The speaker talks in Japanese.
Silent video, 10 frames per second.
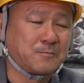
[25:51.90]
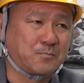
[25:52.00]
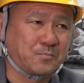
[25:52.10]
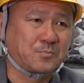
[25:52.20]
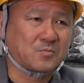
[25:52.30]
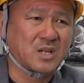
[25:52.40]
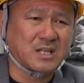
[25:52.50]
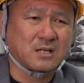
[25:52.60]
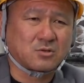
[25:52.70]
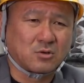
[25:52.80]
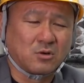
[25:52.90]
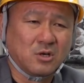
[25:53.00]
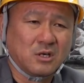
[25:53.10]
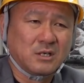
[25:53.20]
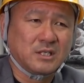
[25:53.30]
うん、ただ、その、
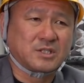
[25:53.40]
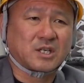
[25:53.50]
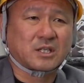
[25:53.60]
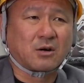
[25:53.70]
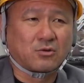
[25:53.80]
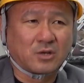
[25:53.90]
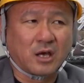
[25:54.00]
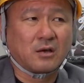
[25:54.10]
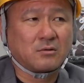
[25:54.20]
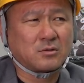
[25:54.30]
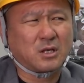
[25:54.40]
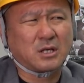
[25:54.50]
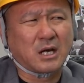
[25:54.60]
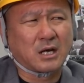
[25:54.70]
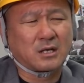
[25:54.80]
行っちゃったことで、ね、
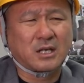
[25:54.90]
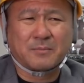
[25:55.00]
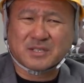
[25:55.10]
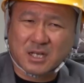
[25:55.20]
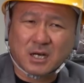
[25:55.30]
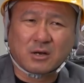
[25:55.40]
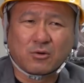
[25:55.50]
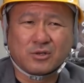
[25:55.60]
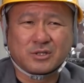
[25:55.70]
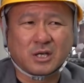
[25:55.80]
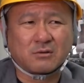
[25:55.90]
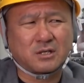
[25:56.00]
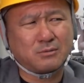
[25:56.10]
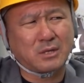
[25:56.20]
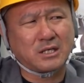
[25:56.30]
なんか原発かなんかの方行って、で、
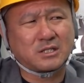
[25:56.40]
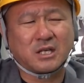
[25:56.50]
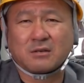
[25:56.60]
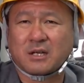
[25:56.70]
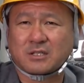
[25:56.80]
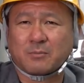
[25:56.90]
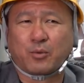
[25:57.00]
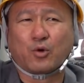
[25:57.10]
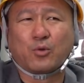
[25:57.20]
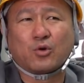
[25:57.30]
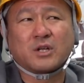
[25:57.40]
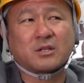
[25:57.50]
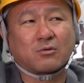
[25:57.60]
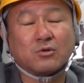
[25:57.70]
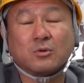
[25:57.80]
まあ1年ぐらいしてボロボロに
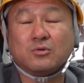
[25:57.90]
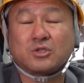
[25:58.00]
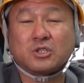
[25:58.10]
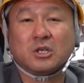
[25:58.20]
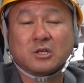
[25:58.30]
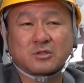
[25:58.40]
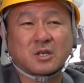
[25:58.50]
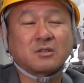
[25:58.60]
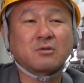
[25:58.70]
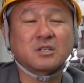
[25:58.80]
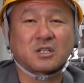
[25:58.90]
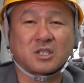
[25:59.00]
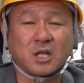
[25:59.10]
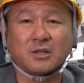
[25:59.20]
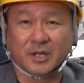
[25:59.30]
なって、このうち使ってくださいって
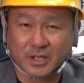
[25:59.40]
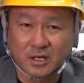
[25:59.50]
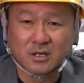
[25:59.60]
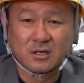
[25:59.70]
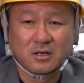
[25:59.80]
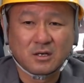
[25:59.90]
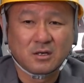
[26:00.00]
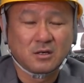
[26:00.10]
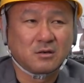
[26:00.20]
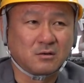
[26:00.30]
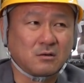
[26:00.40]
来たんだね。う